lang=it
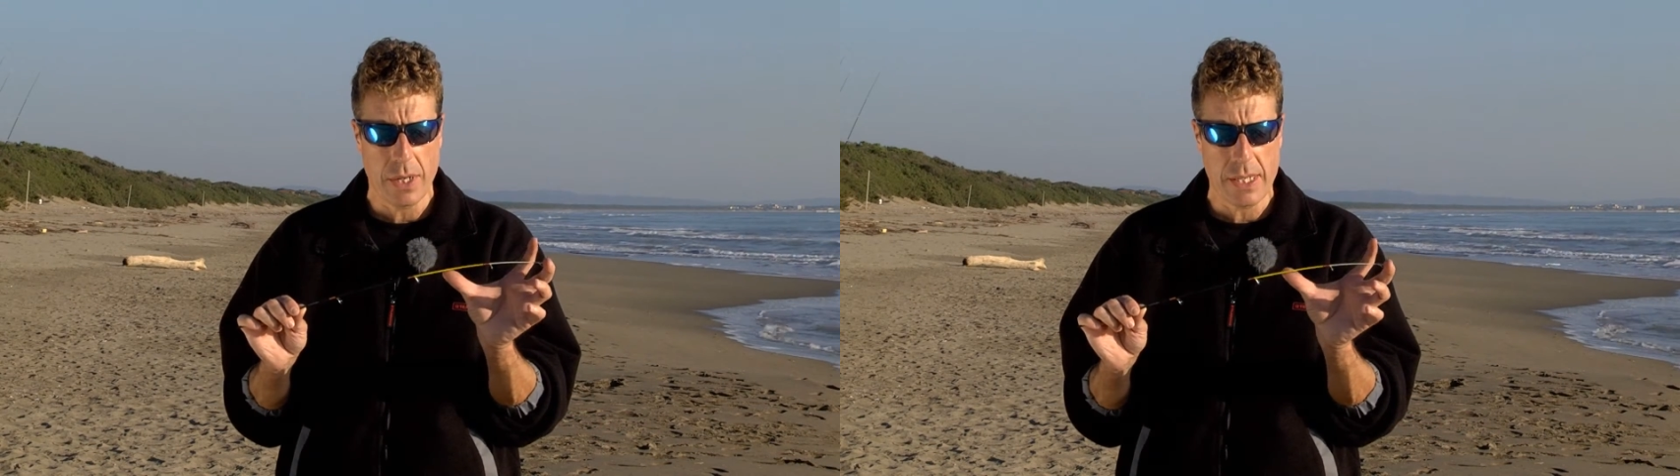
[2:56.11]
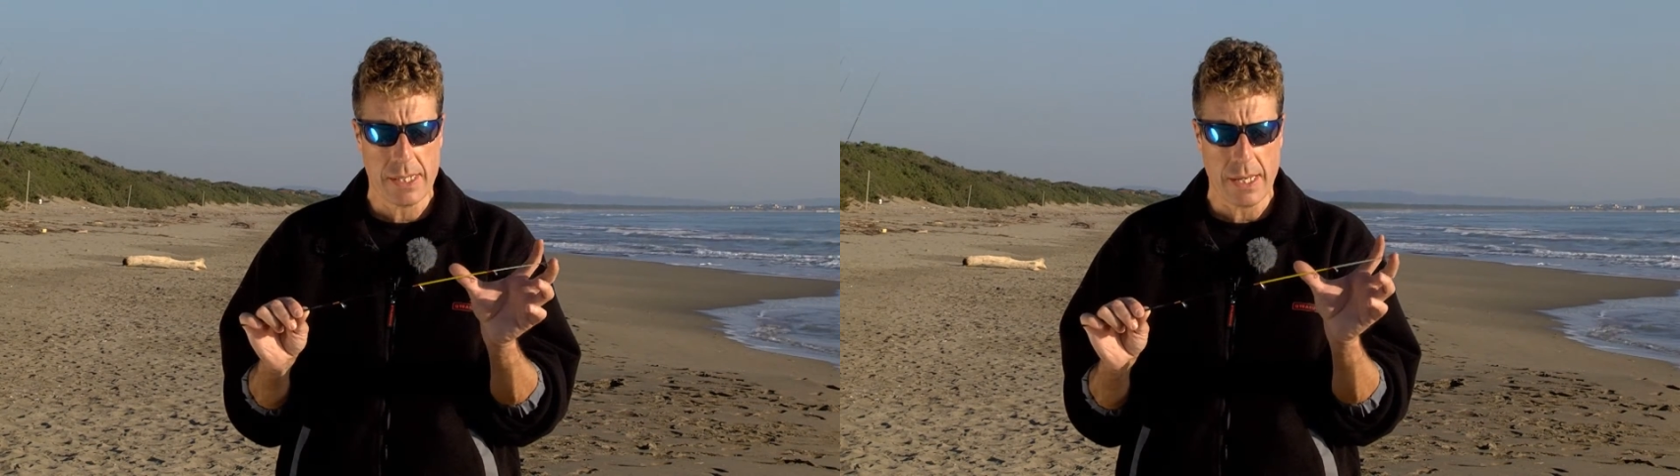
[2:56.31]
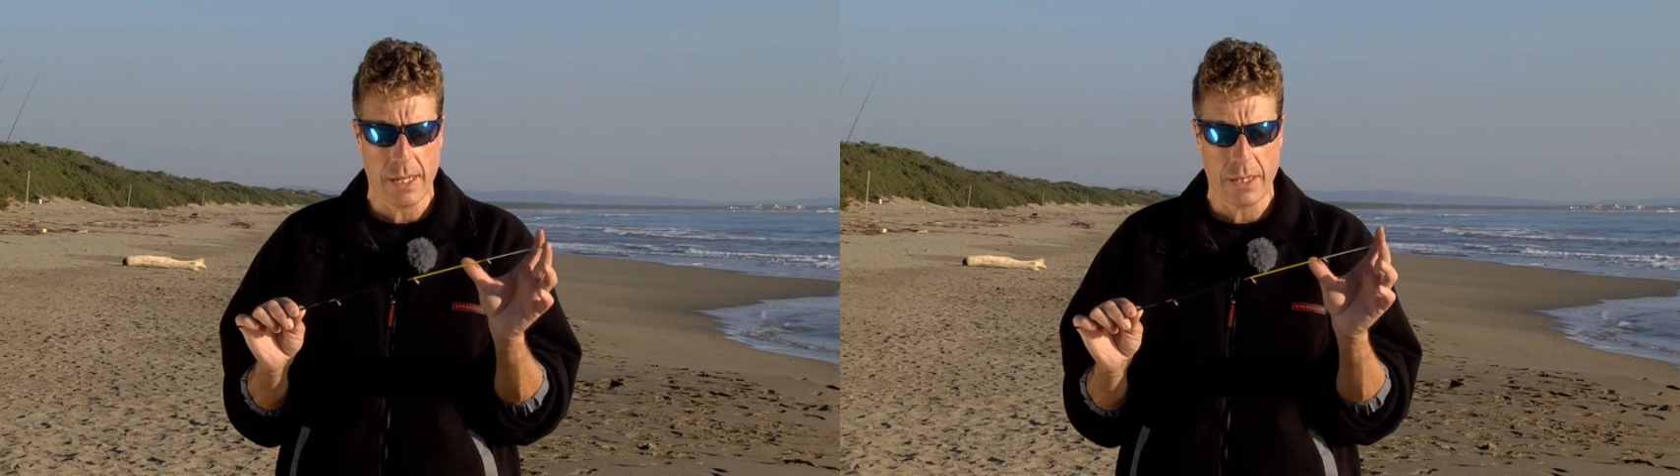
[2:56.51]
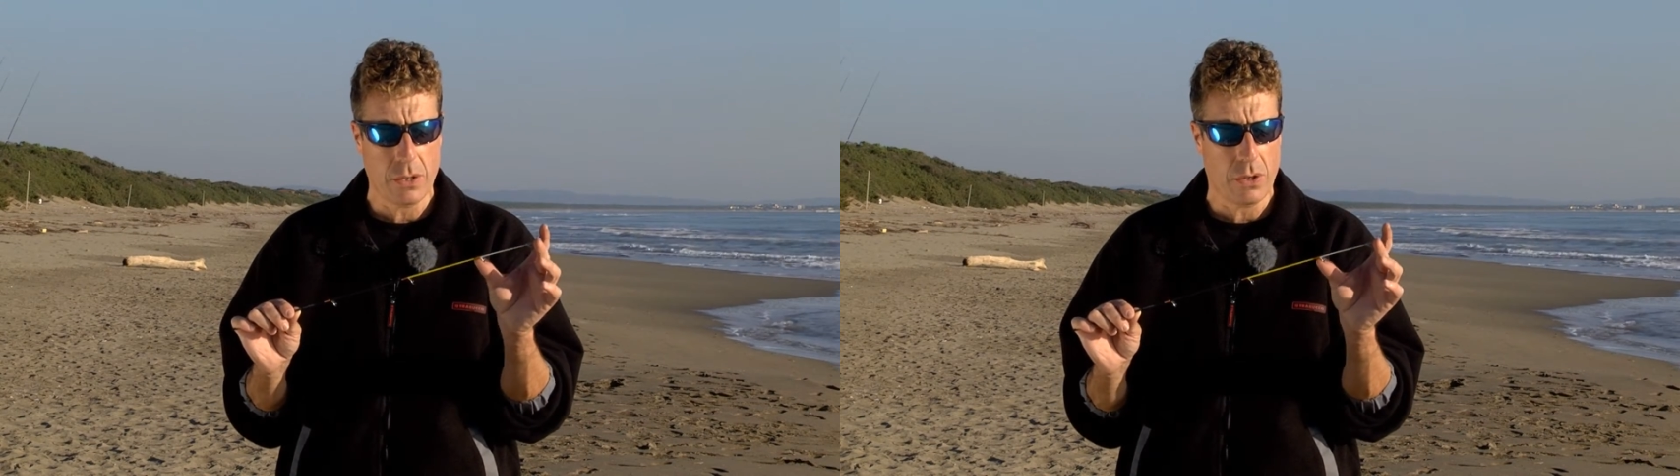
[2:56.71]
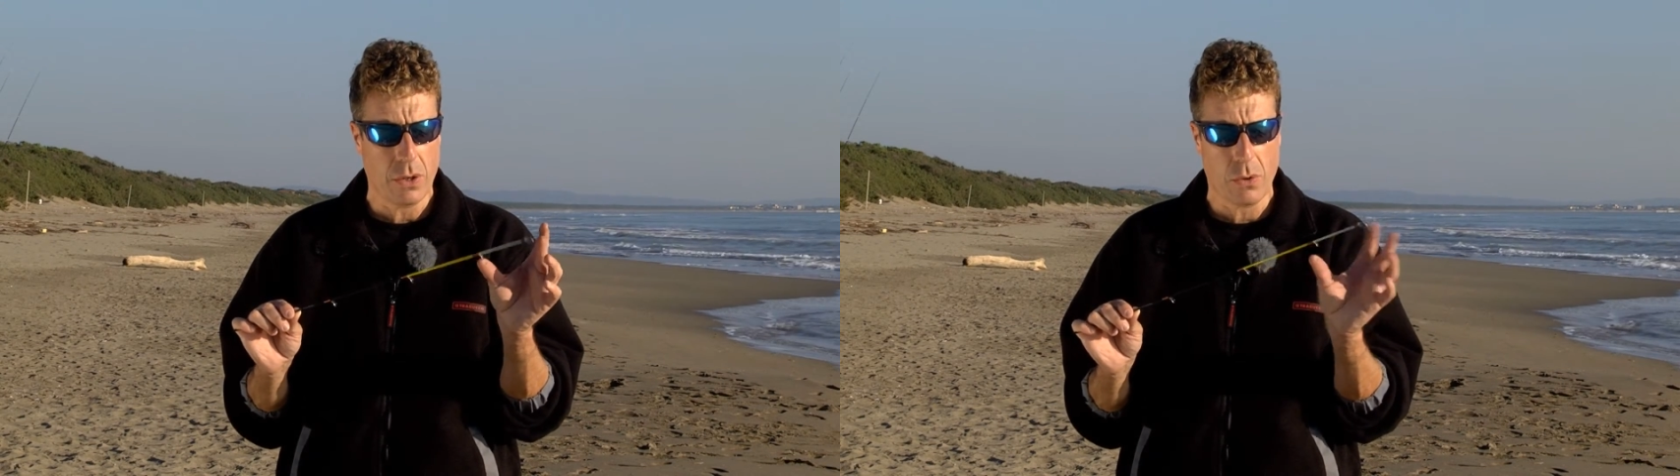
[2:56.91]

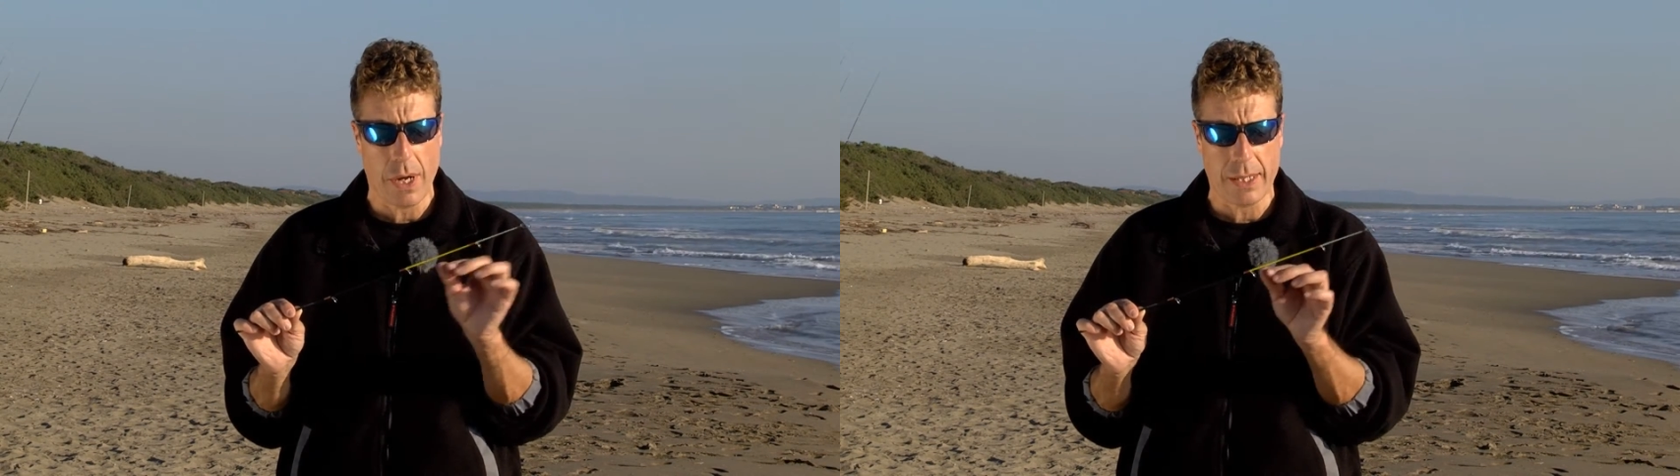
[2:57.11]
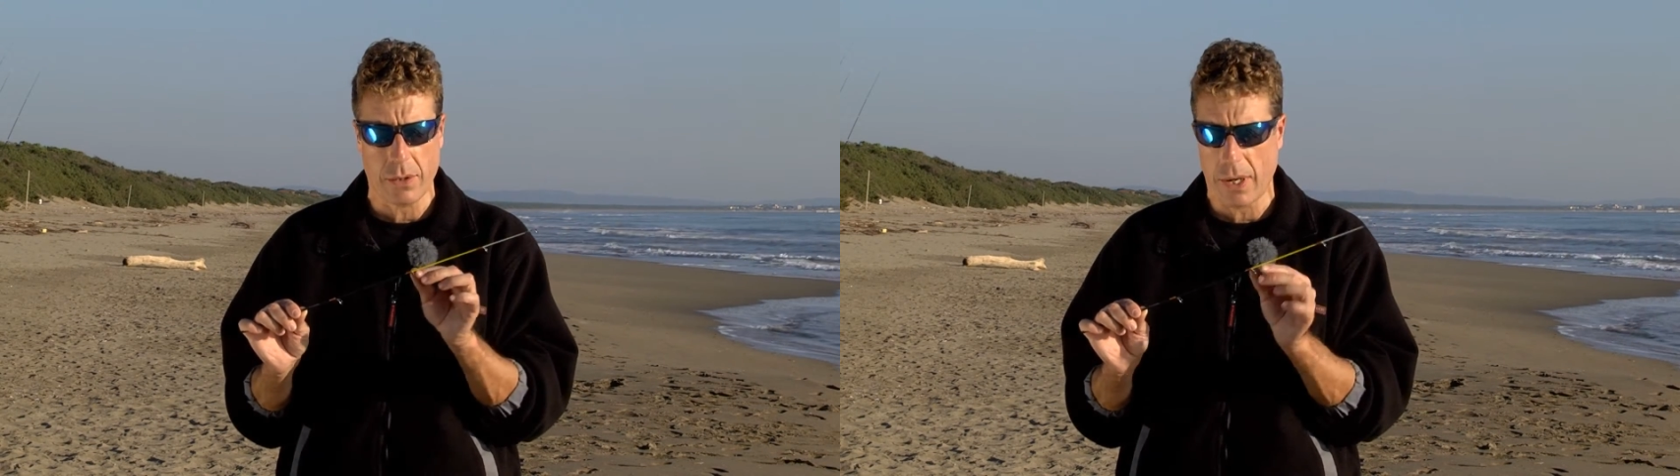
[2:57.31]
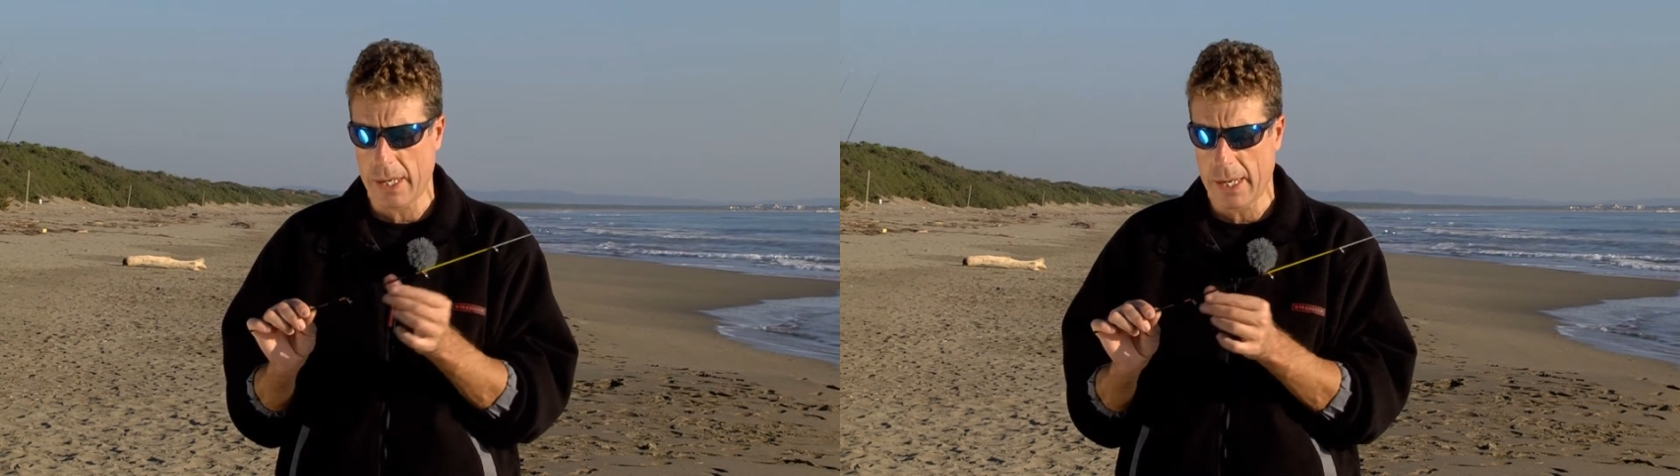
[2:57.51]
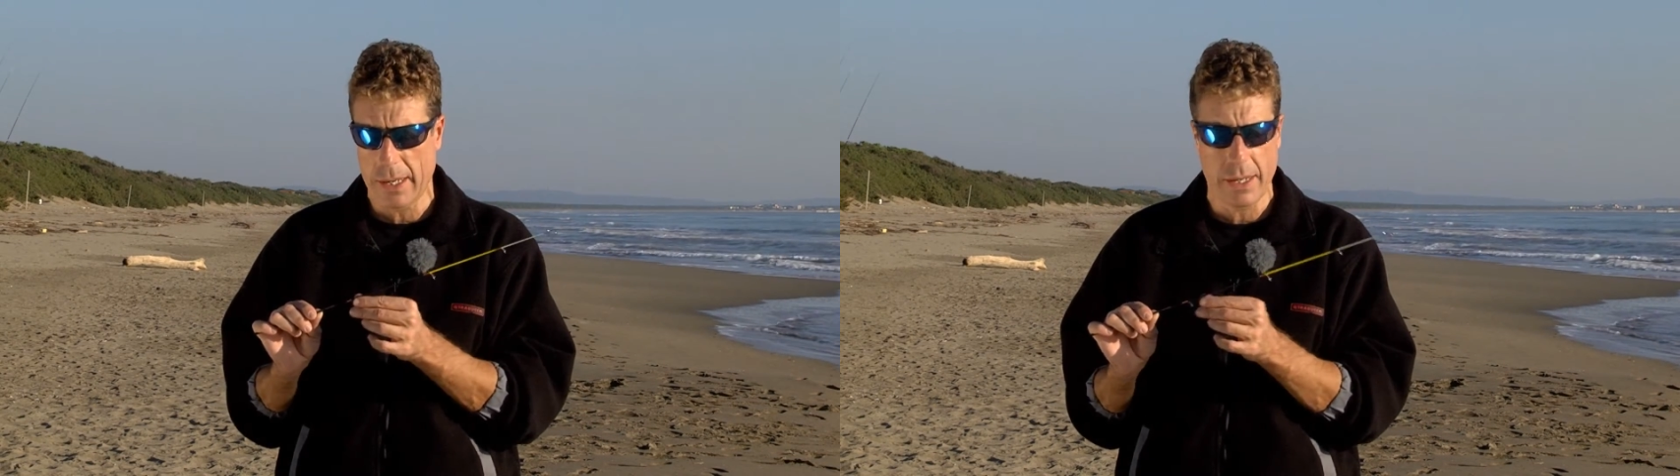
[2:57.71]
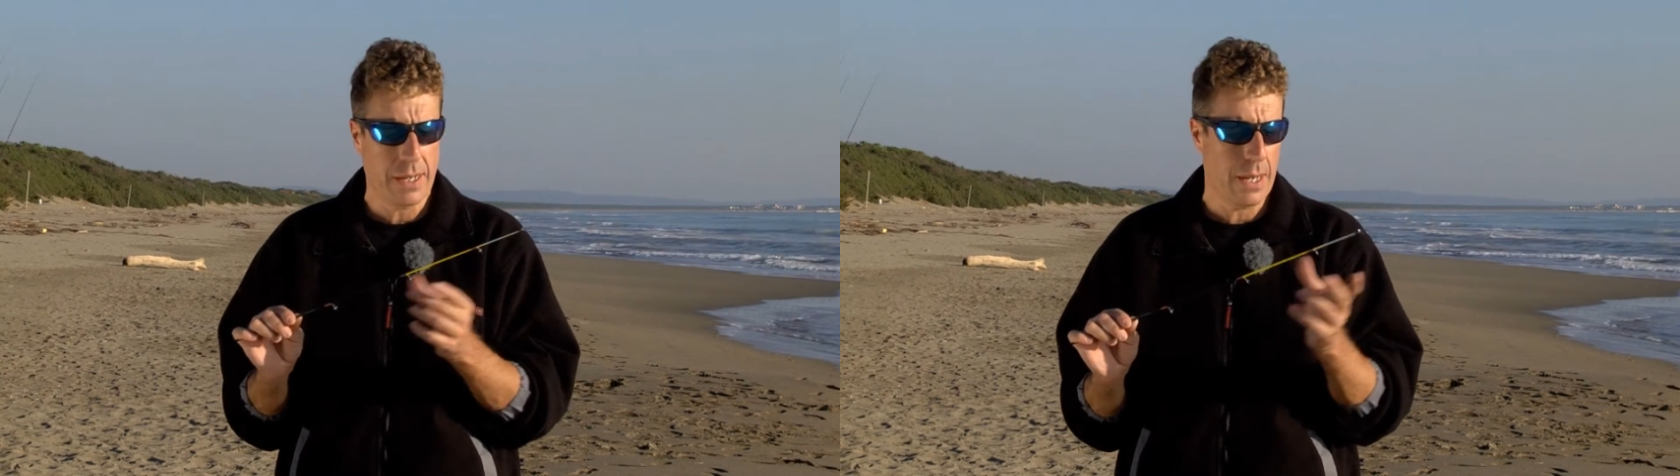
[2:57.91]
inserito quattro anelli,